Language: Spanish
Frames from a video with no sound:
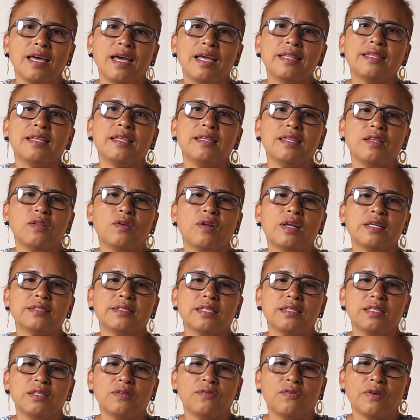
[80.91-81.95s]
he tenido la
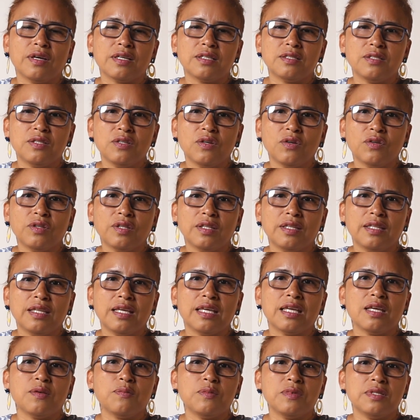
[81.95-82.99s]
satisfacción
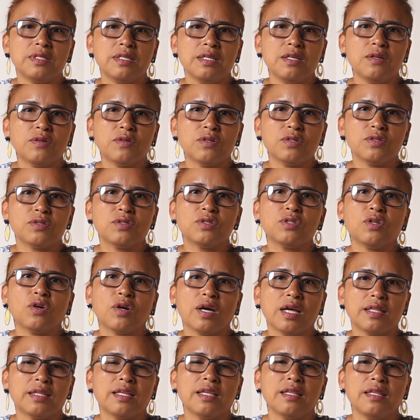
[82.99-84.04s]
de que mis hijos
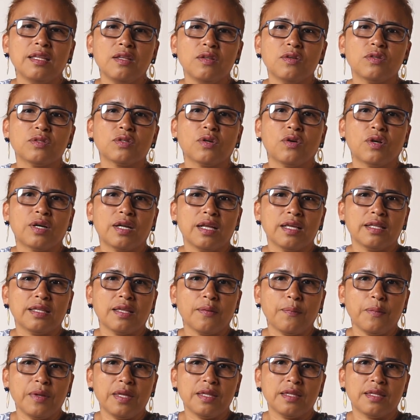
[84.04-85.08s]
son atendidos
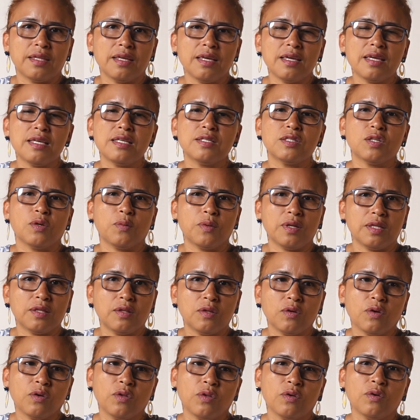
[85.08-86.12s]
correctamente y sobre
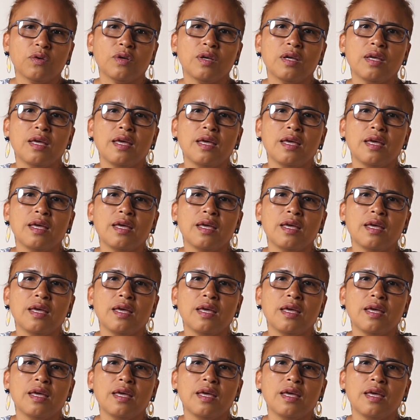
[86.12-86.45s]
todo